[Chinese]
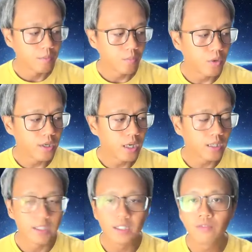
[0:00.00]
不一样
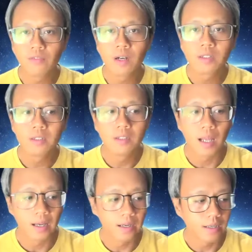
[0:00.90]
的一些方式
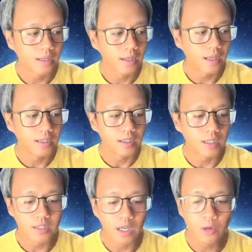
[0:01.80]
来来成
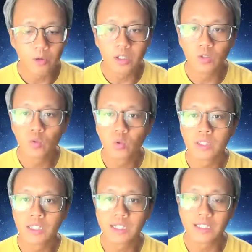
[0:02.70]
长，想要有更多的
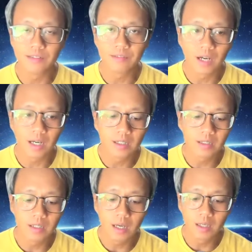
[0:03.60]
启发的
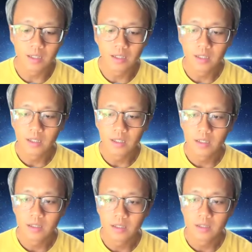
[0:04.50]
那，
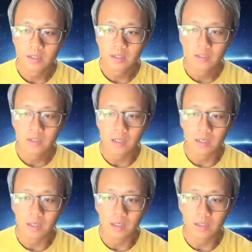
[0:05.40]

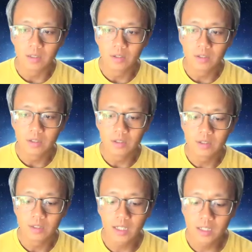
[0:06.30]
呃，
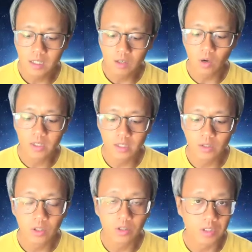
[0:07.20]
在这个环境，
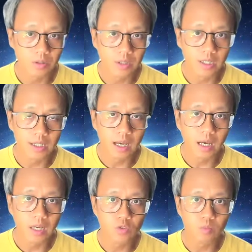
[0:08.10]
我有机会跟大
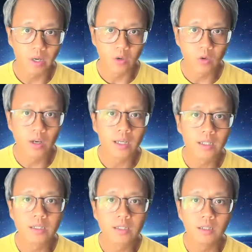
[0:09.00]
家去每个月两
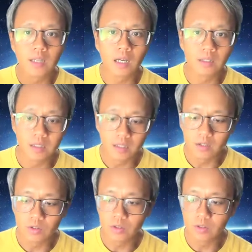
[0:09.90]
次的长期的
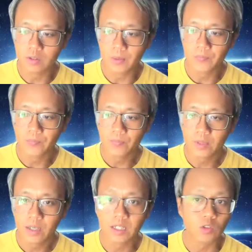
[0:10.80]
去
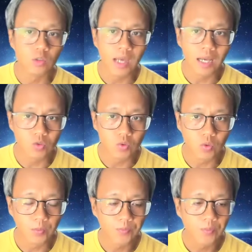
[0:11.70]
一起去探
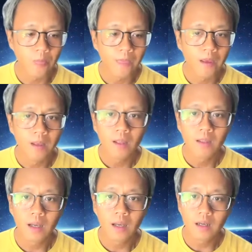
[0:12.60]
索。
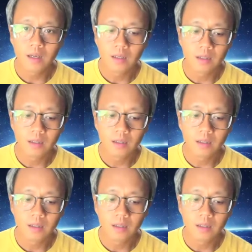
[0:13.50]
那